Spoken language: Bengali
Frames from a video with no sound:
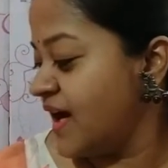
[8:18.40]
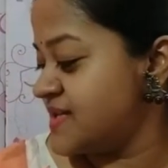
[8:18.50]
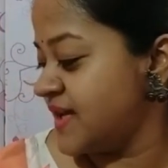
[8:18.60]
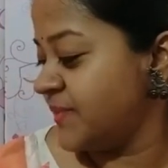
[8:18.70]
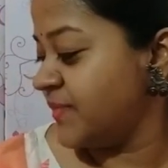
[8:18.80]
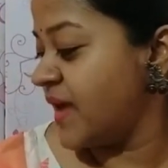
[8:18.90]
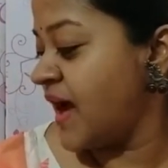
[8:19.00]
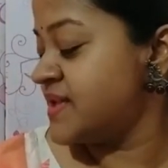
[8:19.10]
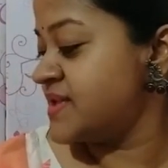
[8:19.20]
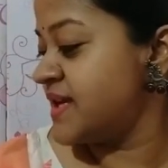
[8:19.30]
আচ্ছা
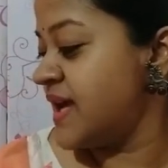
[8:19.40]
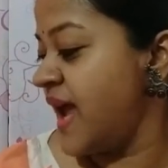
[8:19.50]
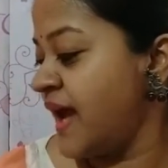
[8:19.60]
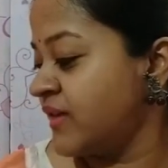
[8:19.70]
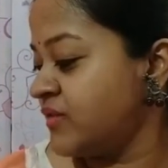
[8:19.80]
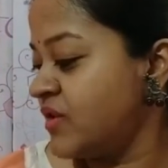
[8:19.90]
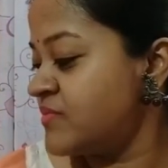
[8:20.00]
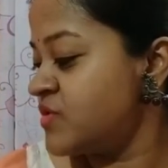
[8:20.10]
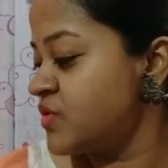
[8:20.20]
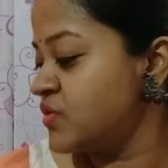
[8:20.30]
আজকে একদম
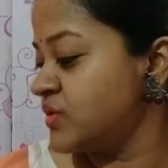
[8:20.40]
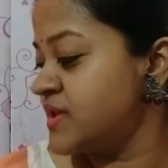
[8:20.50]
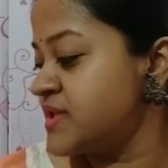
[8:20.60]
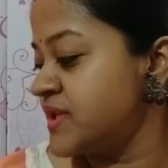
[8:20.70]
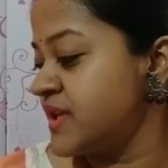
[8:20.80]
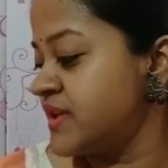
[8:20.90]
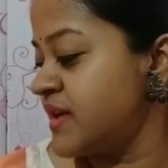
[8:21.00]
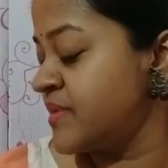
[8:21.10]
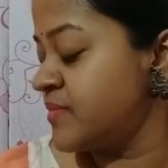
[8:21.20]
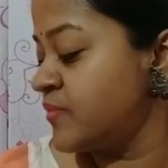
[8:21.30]
শুরুতে যেটা দিয়ে
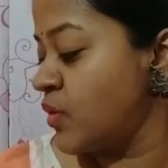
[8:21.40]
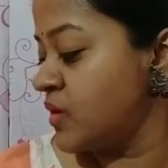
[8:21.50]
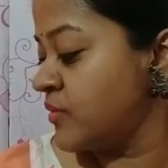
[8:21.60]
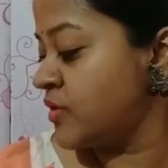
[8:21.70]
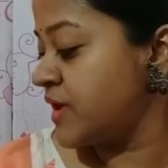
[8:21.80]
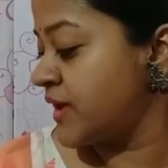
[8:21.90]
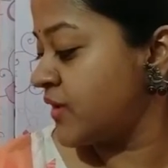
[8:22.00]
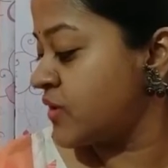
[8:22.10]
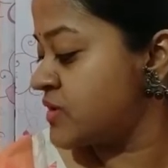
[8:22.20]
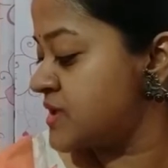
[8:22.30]
আমি বলবো সেটা
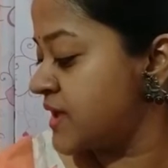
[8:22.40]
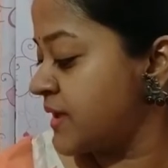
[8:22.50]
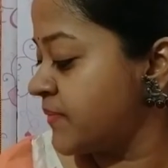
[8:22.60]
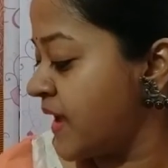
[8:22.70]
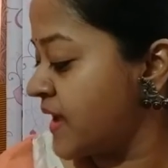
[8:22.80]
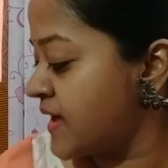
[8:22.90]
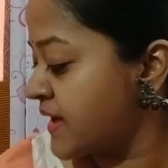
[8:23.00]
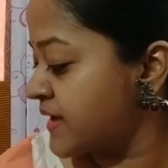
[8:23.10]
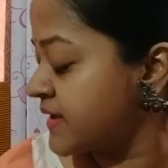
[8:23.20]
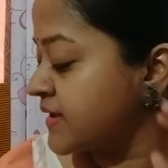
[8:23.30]
হচ্ছে এই
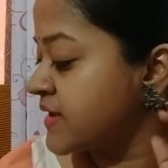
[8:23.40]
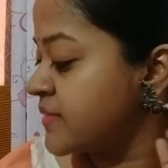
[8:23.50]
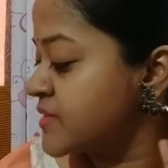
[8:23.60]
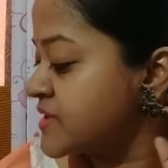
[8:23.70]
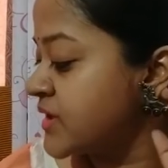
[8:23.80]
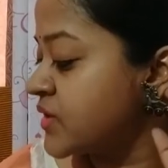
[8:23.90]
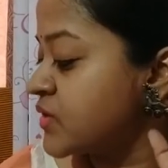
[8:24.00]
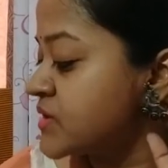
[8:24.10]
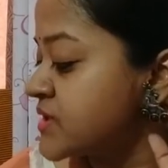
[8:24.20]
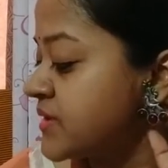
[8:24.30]
কানেরটা দিয়ে আমি স্টার্ট
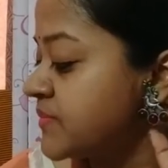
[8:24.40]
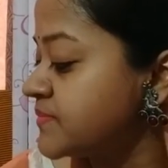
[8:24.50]
করছি